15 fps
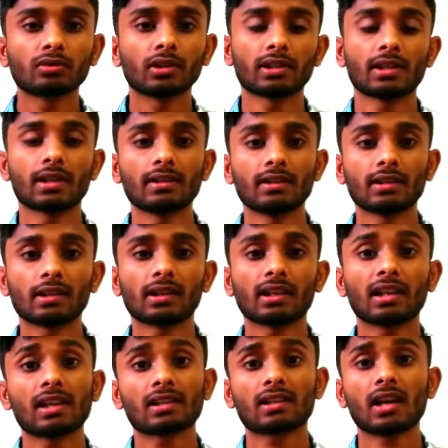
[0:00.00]
শুনেছেন যে
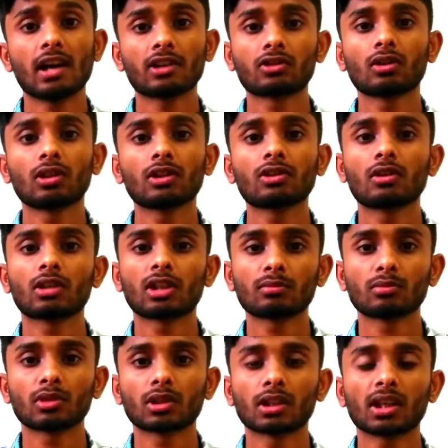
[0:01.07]
লাস্ট আটচল্লিশ ঘন্টার
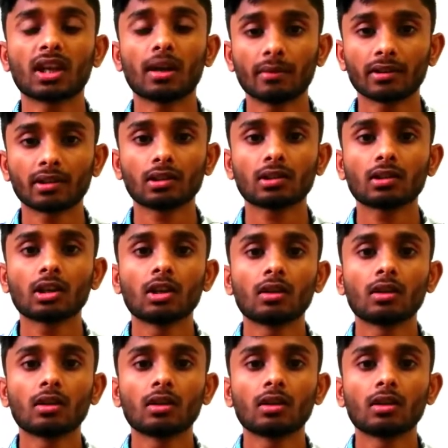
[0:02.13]
মধ্যে আমাদের